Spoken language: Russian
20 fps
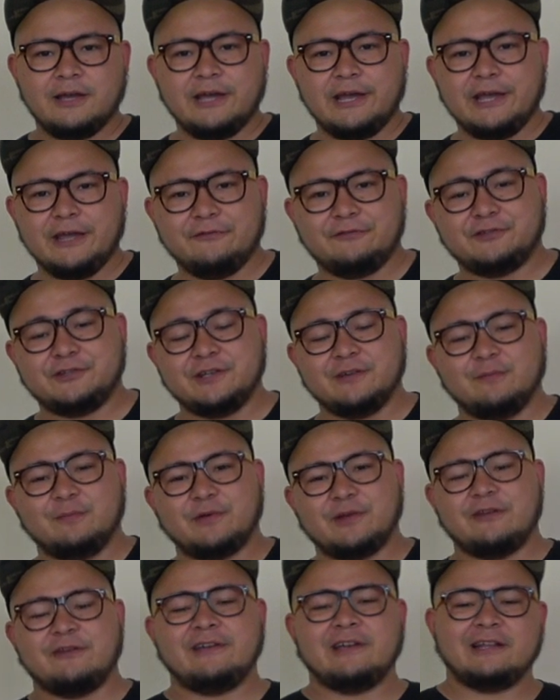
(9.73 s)
Эй, всем
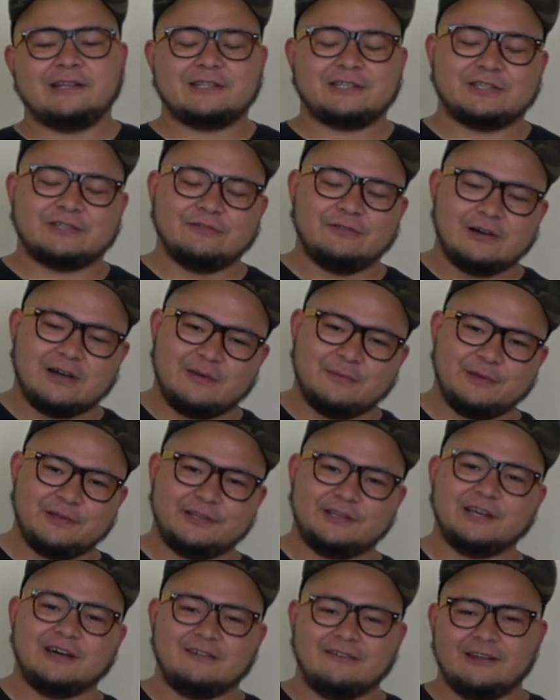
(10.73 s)
привет, с вами
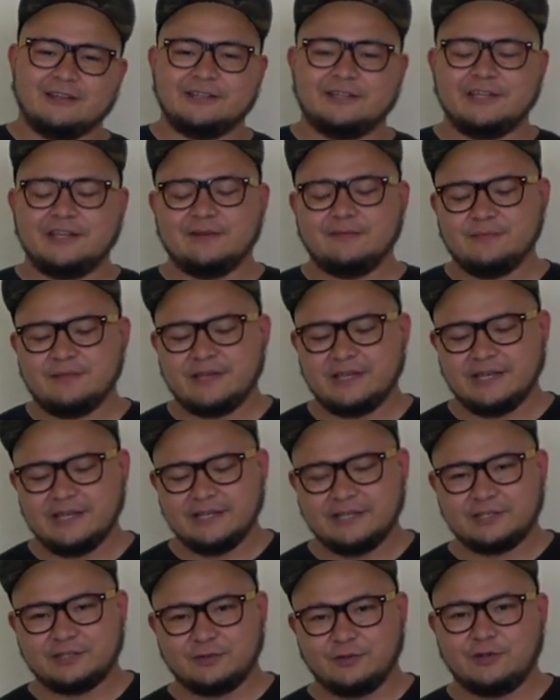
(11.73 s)
Давадым,
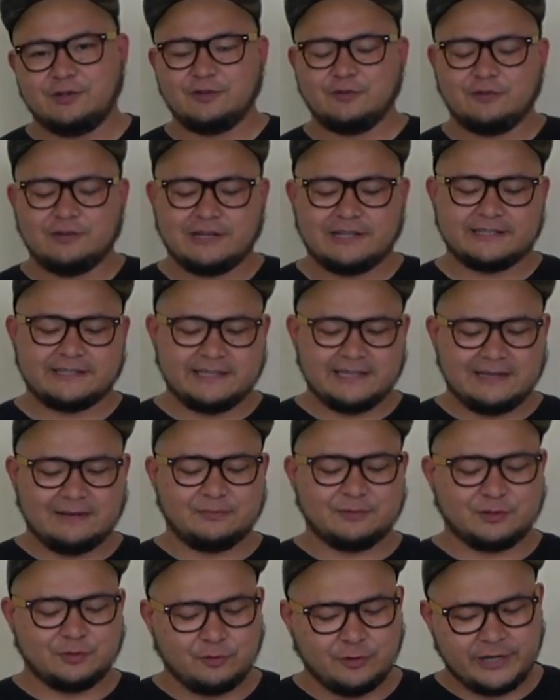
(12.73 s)
и сегодня у нас на
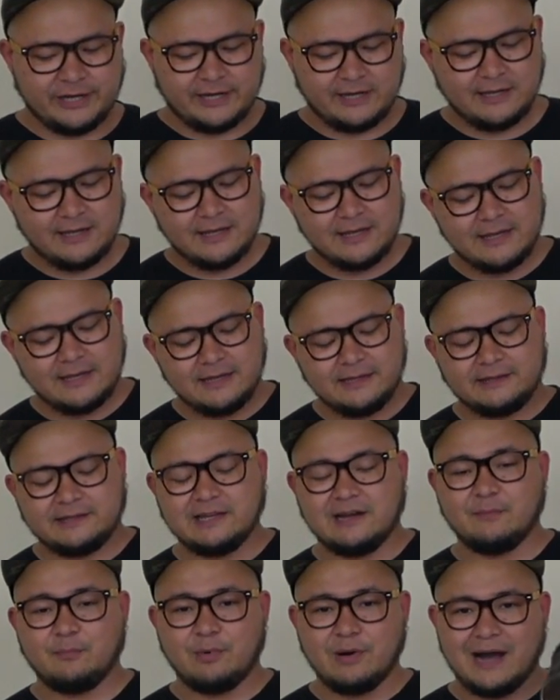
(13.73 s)
обзоре
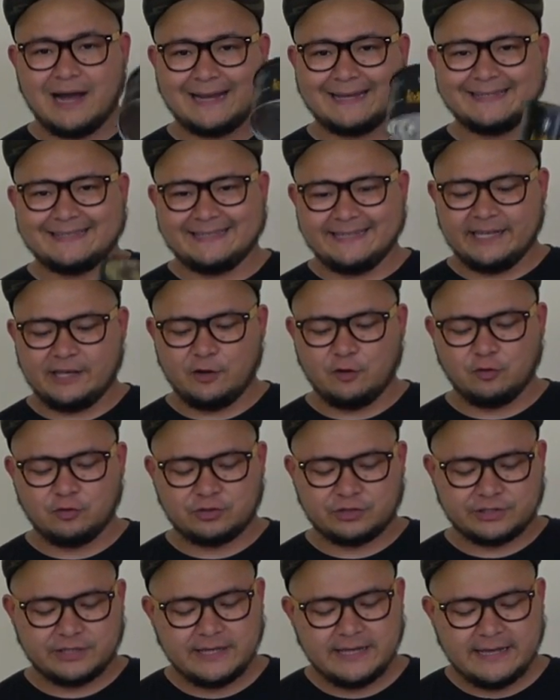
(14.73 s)
табак
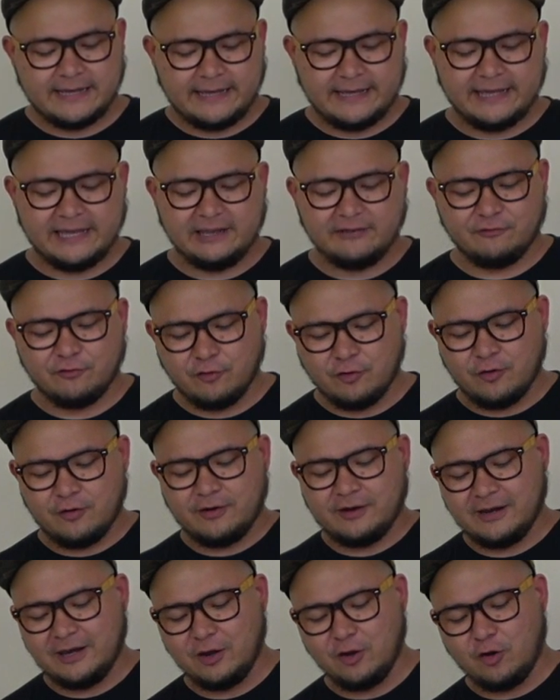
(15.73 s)
Сириус и
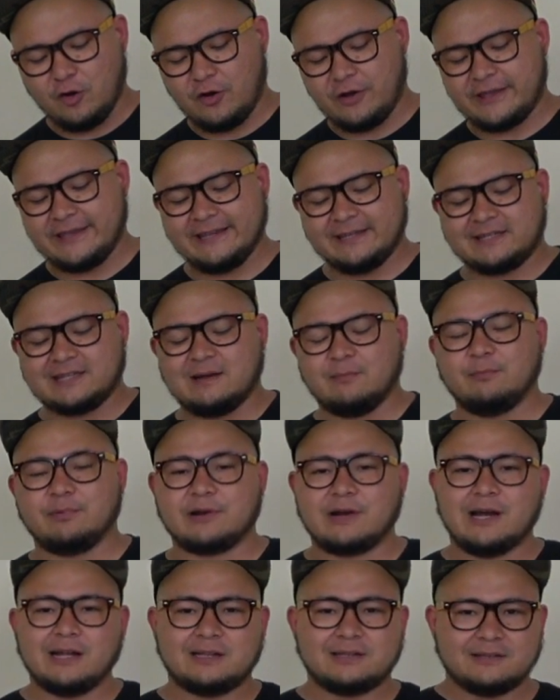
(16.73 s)
его легкий
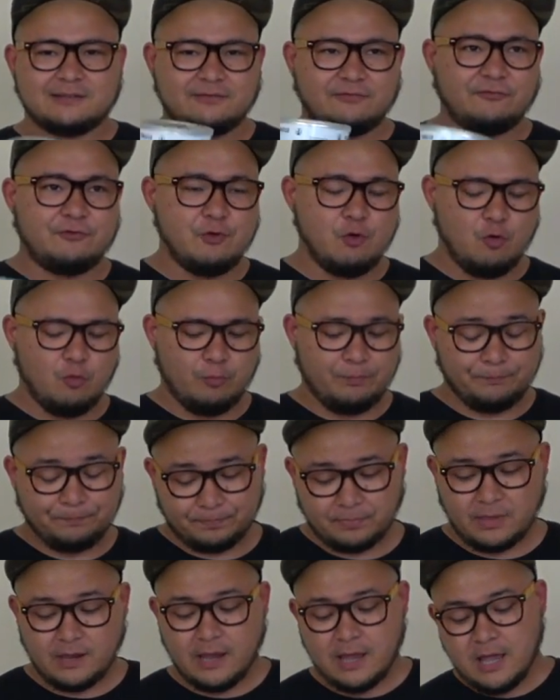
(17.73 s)
собрат Фюм.
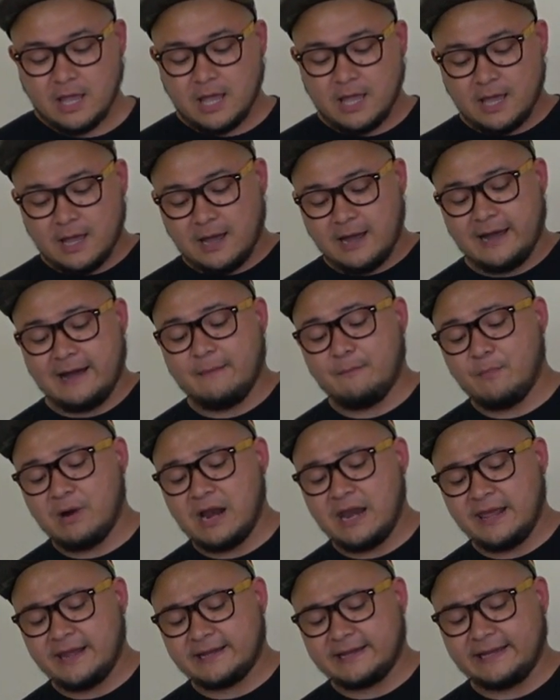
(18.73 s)
А,
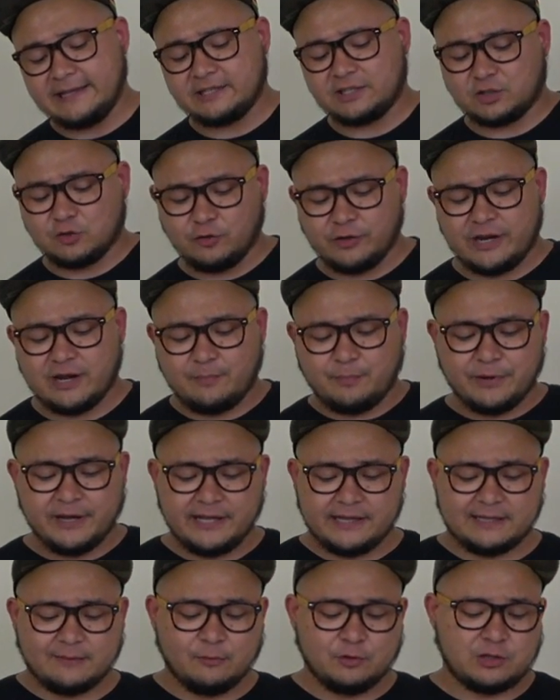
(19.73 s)
маленькая история по
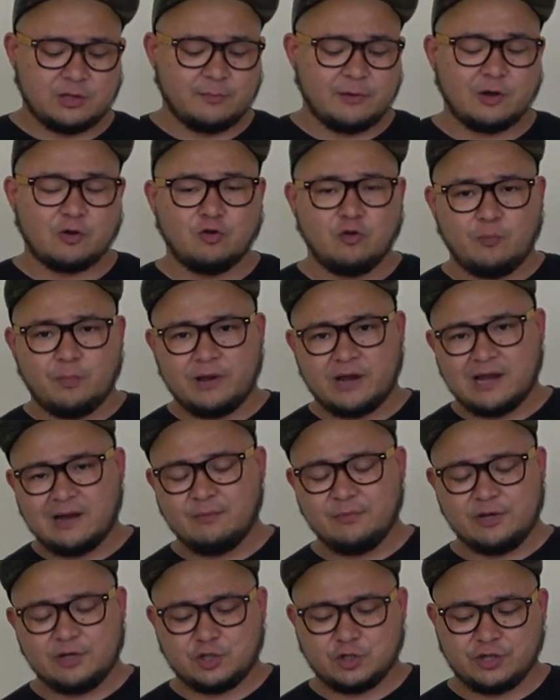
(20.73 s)
этому табаку,
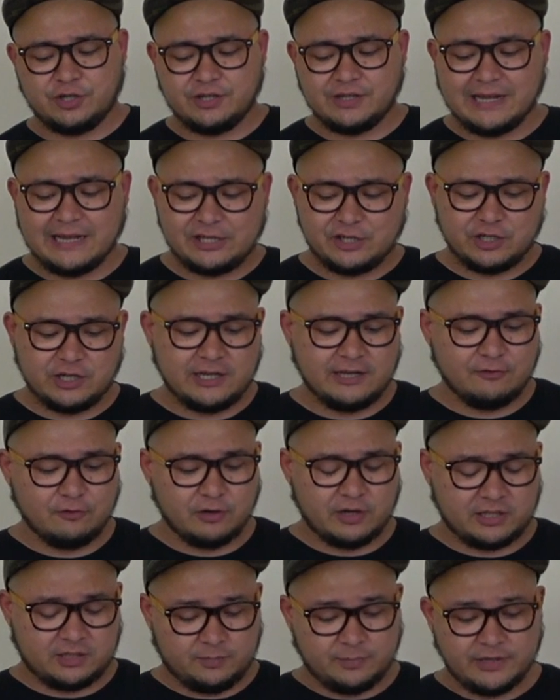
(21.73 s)
пока мы еще не начали
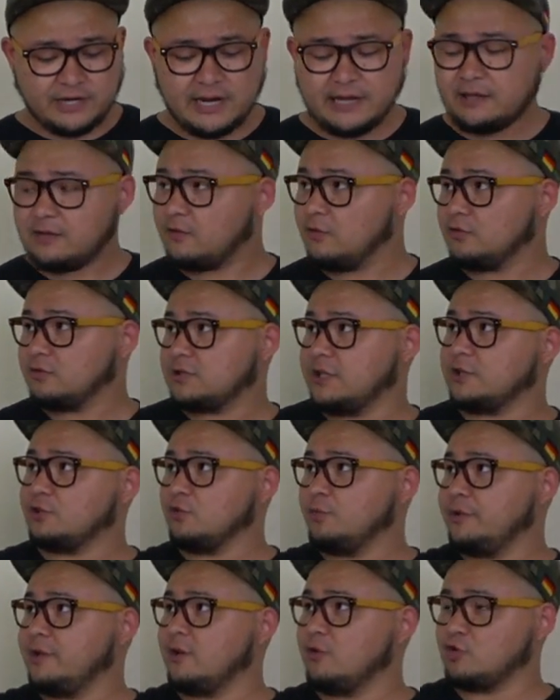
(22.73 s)
его разбирать, он, кстати,
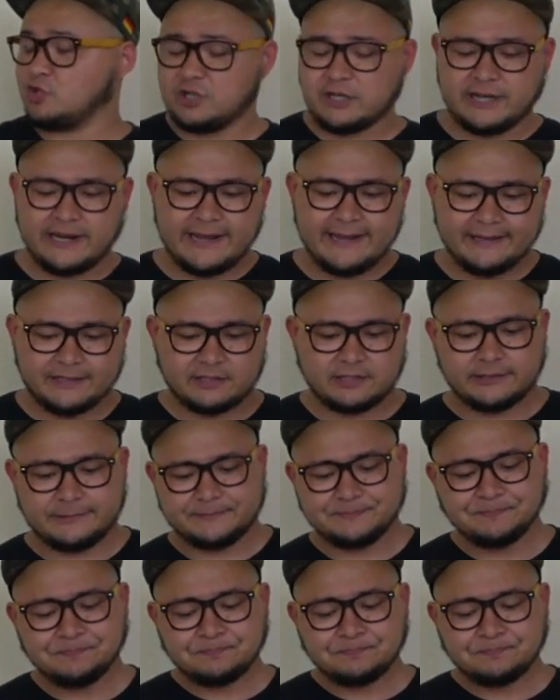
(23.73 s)
у меня уже греется,